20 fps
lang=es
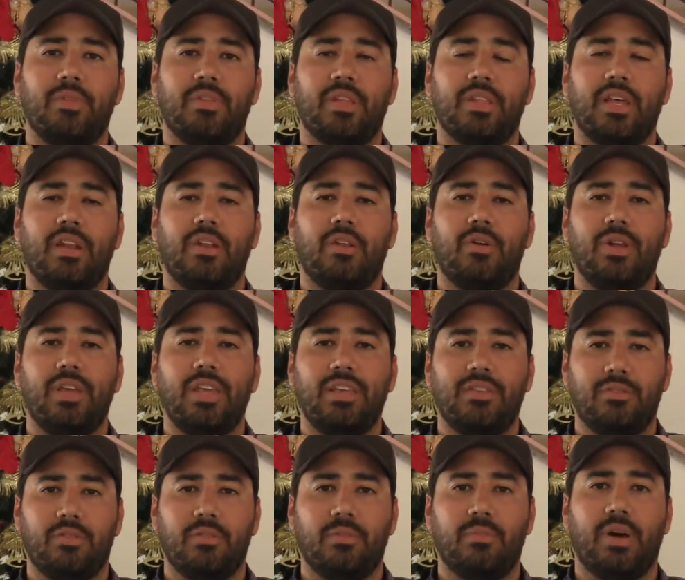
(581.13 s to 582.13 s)
y tenerlo
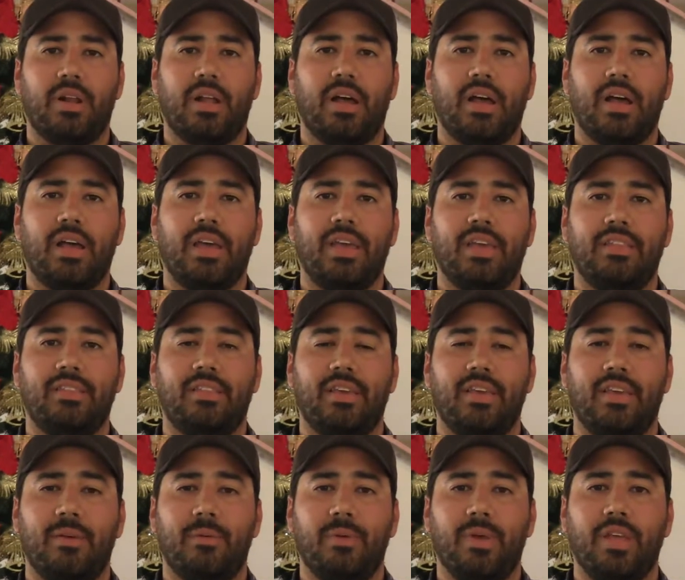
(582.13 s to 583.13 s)
listo para
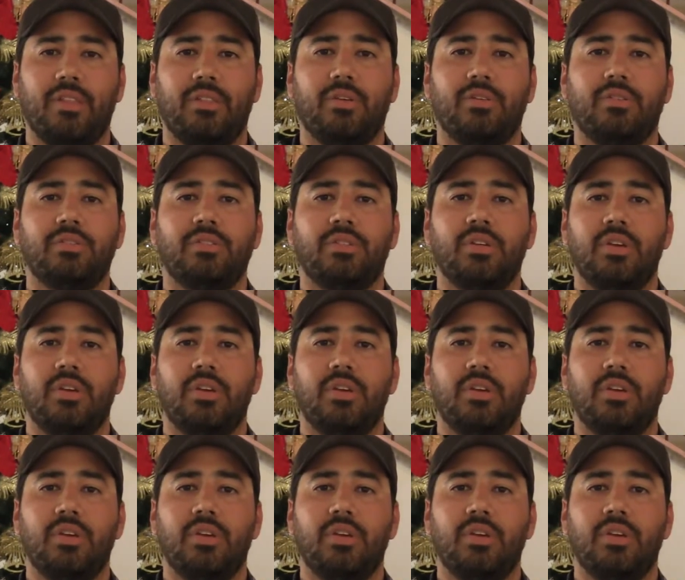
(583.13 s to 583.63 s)
este evento.